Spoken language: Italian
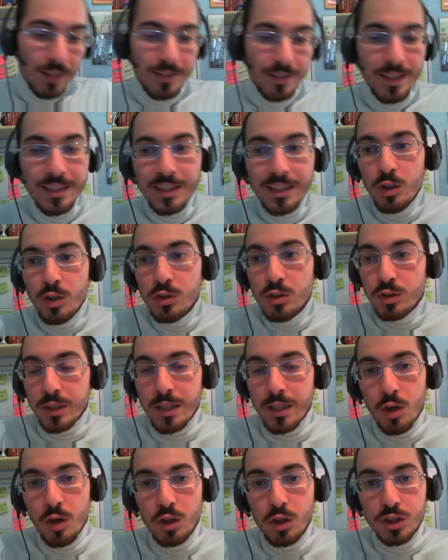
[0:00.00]
Tenete conto
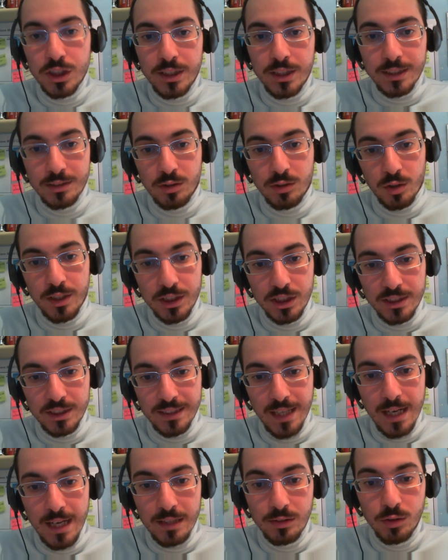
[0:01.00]
che oggi che sto
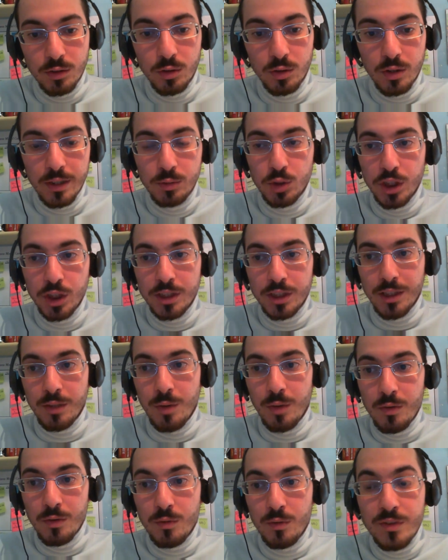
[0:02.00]
registrando è uscita
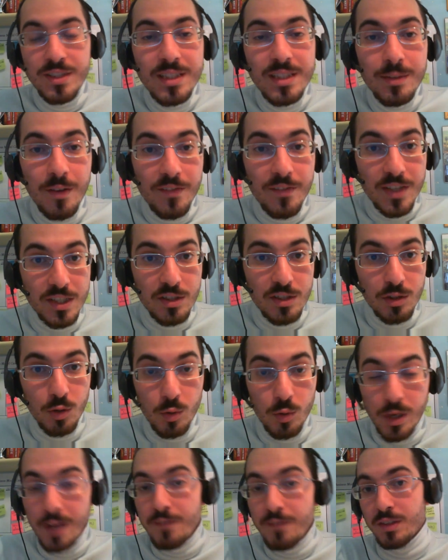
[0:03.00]
una nuovissima
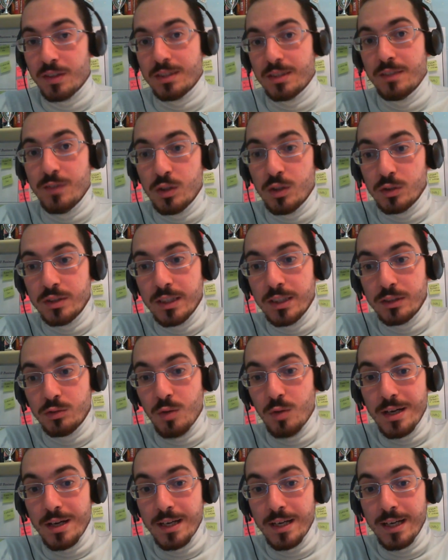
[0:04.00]
versione, infatti ve l'ho detto
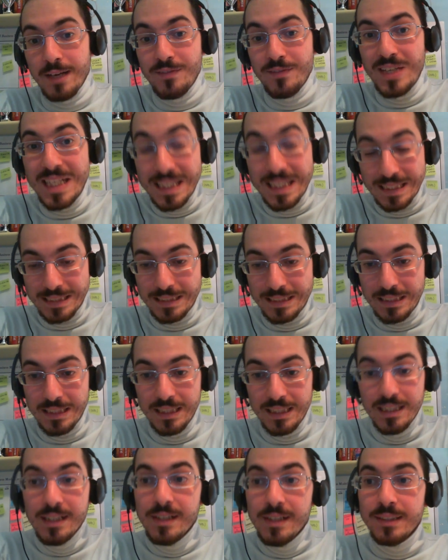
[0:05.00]
anche
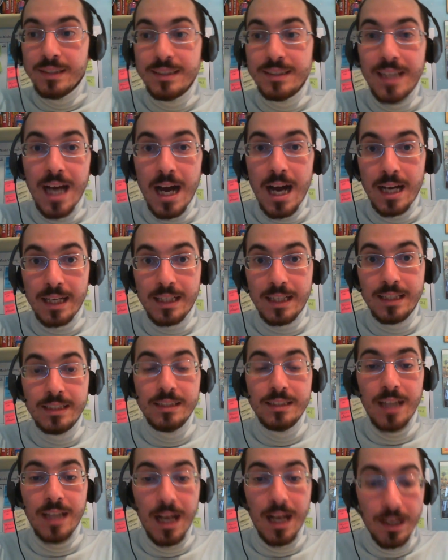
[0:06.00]
venerdì, di
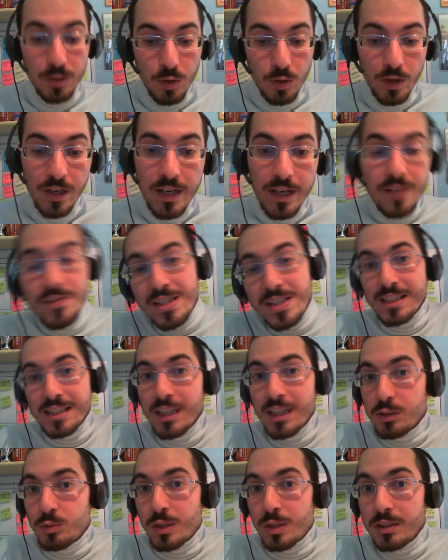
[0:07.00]
Ark, hanno
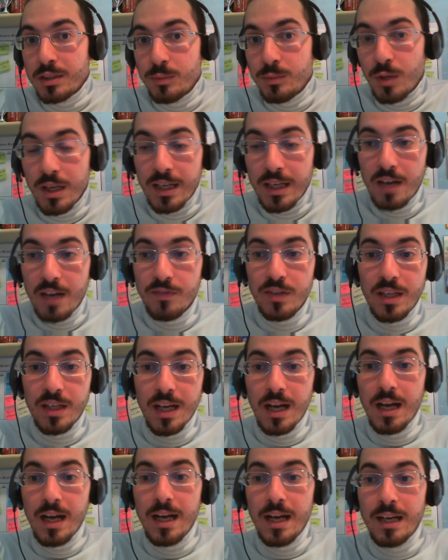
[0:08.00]
rivisitato un attimo la
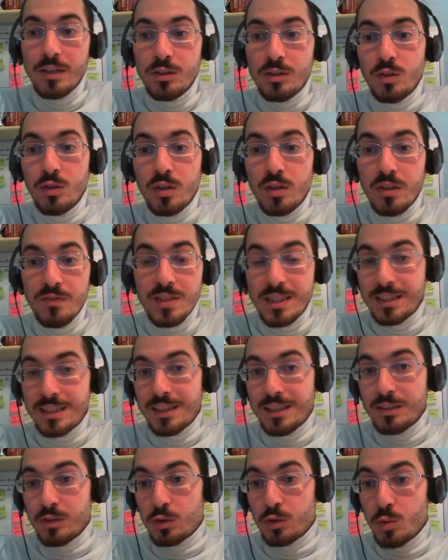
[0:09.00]
grafica e hanno
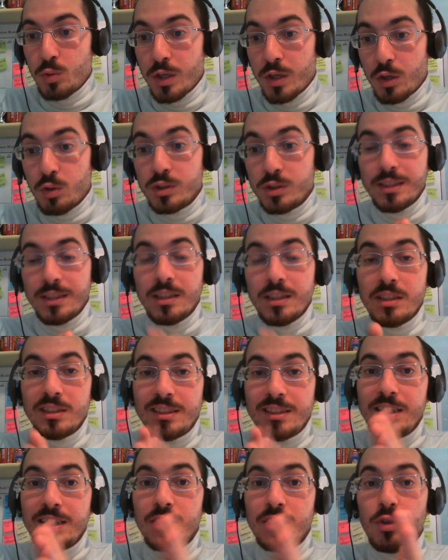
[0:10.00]
rivisitato alcune cose ed hanno
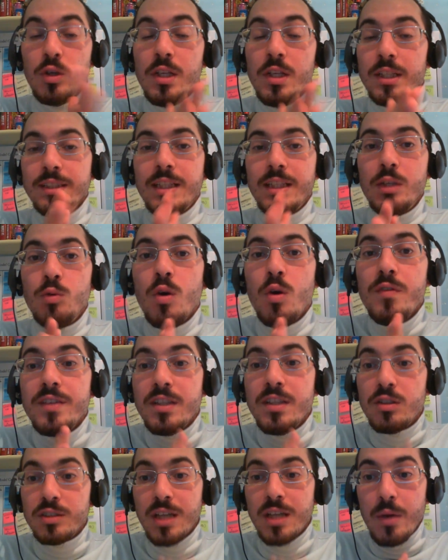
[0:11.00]
inserito dei nuovi
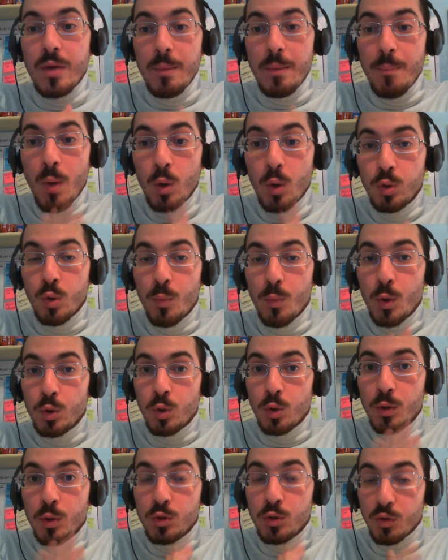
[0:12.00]
dinosauri molto
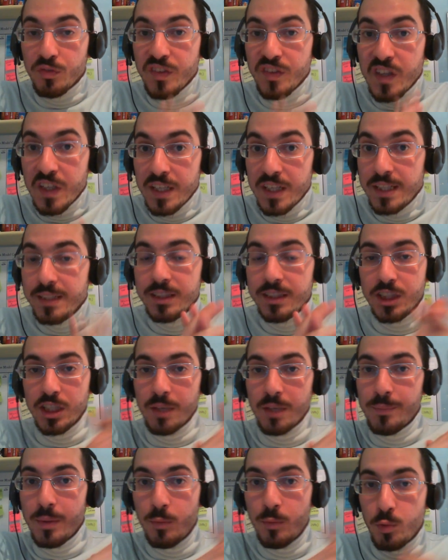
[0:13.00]
molto molto fighi, ce
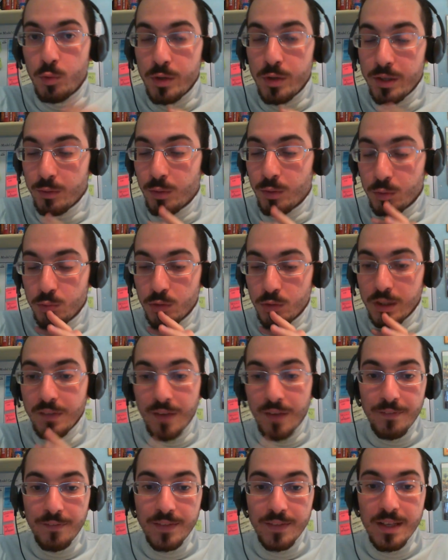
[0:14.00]
ne abbiamo qui qualcuno
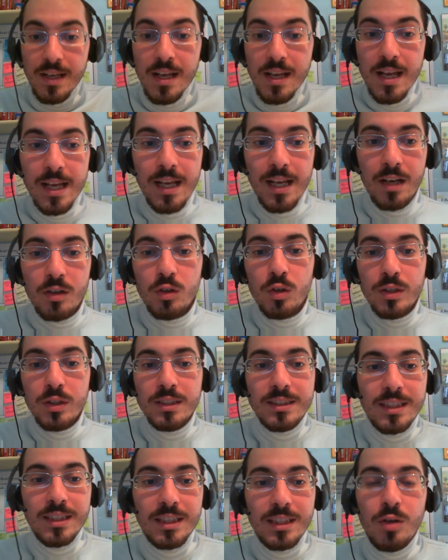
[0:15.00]
davanti, e hanno
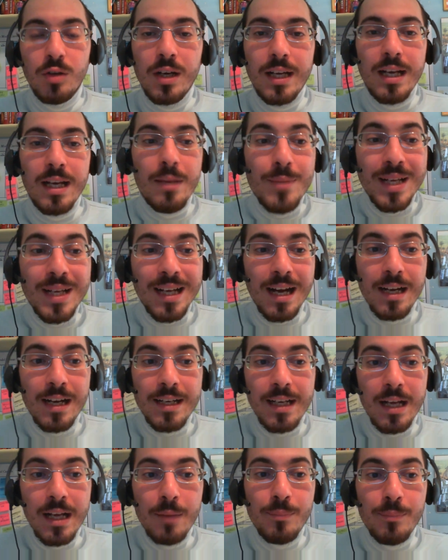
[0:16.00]
inserito anche le
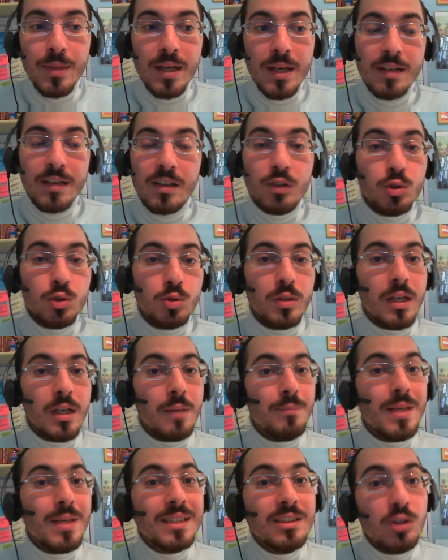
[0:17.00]
meccaniche per
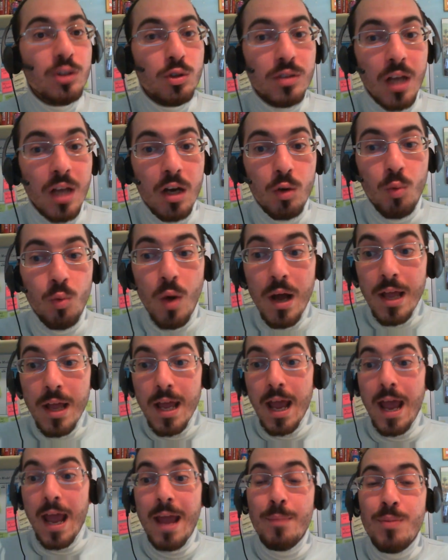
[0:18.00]
costruire le basi sott'acqua
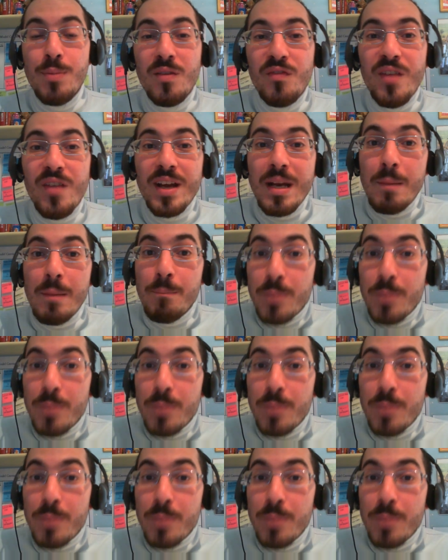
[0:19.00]
e per fare il